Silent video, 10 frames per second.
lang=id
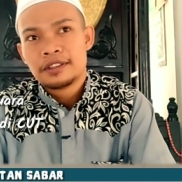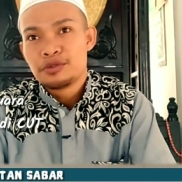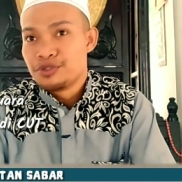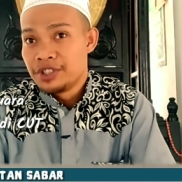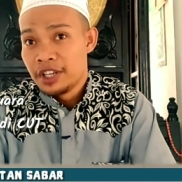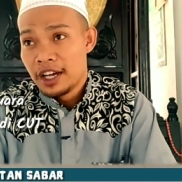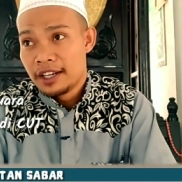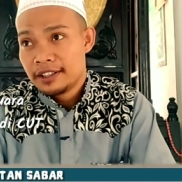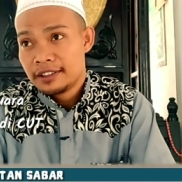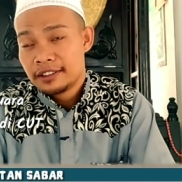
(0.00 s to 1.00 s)

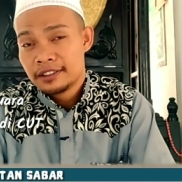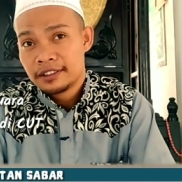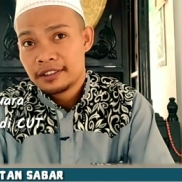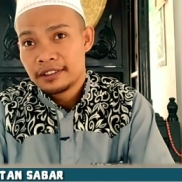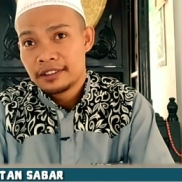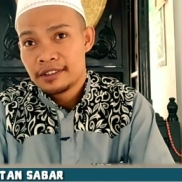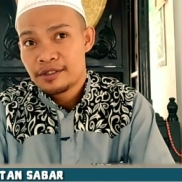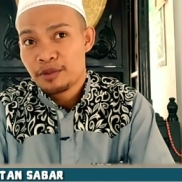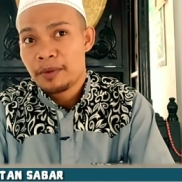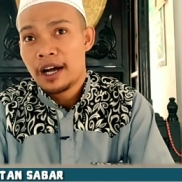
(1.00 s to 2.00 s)
ujian,
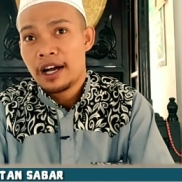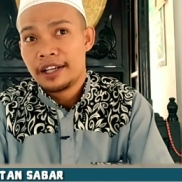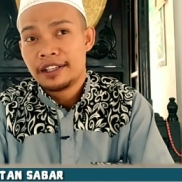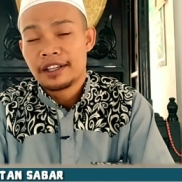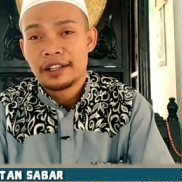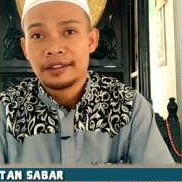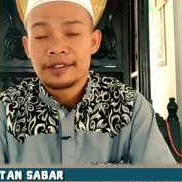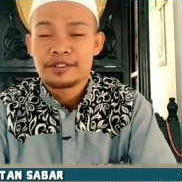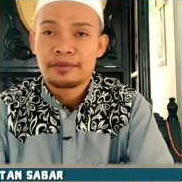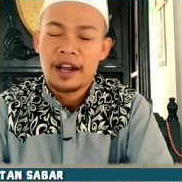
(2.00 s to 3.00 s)
cobaan dari
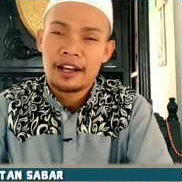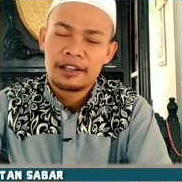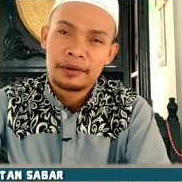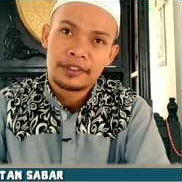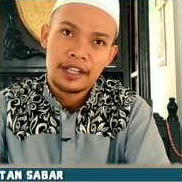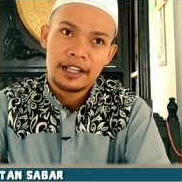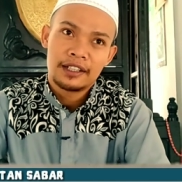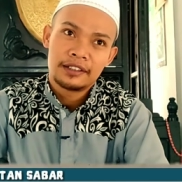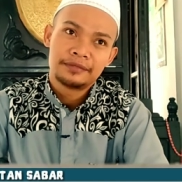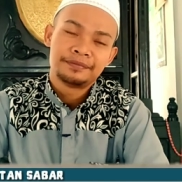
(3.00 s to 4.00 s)
Allah Subhanahu wa
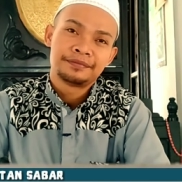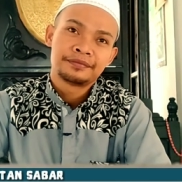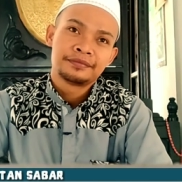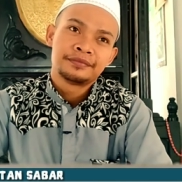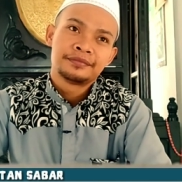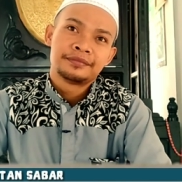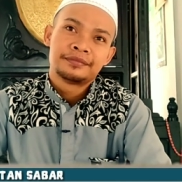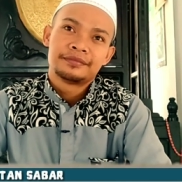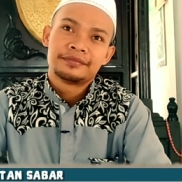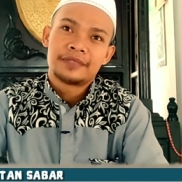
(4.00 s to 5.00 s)
taala.
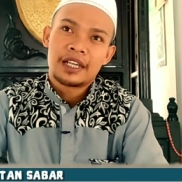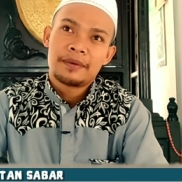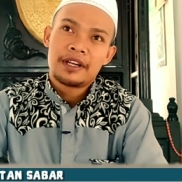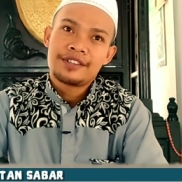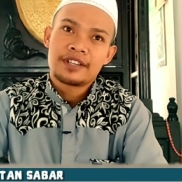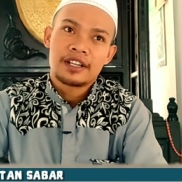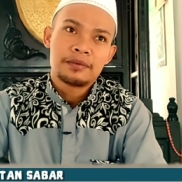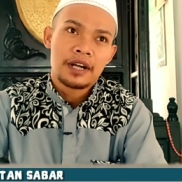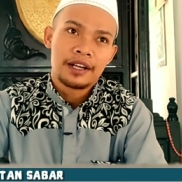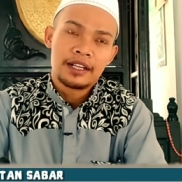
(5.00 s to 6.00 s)
Bagaimana
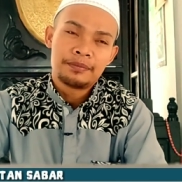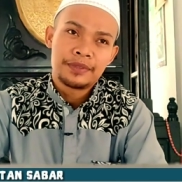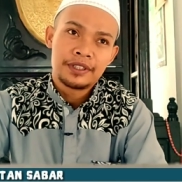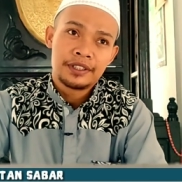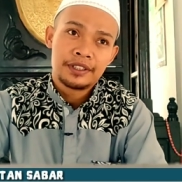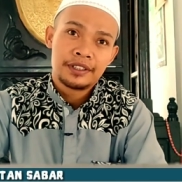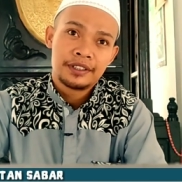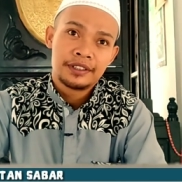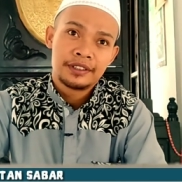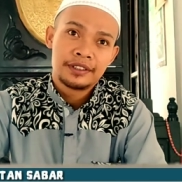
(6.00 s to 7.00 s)
cara menghadapi
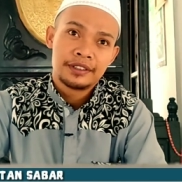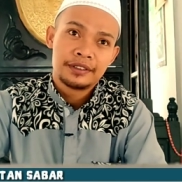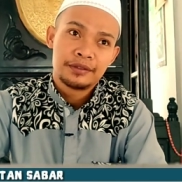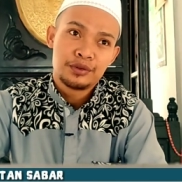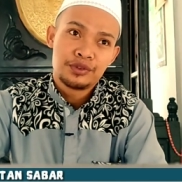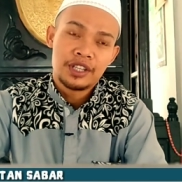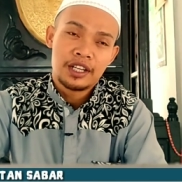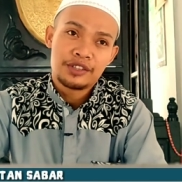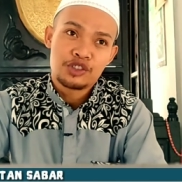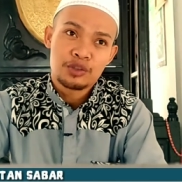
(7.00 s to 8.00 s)

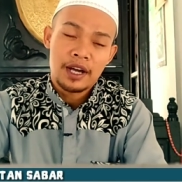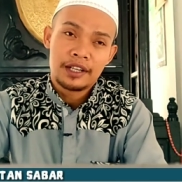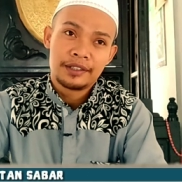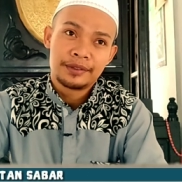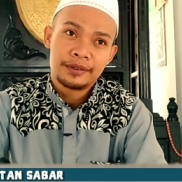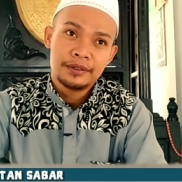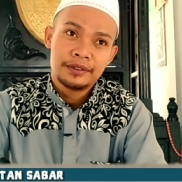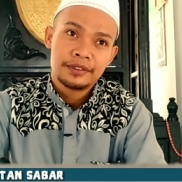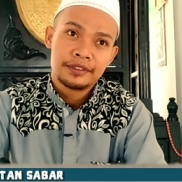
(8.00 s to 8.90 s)
ujian dan cobaan itu?